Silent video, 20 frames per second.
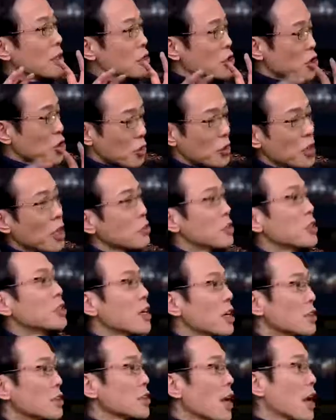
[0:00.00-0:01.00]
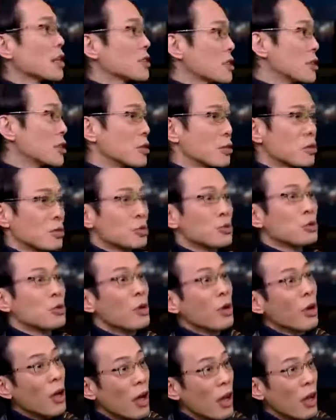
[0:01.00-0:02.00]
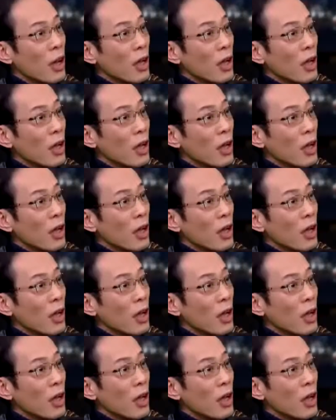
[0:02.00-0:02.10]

的时候，他就想杀自己的同学，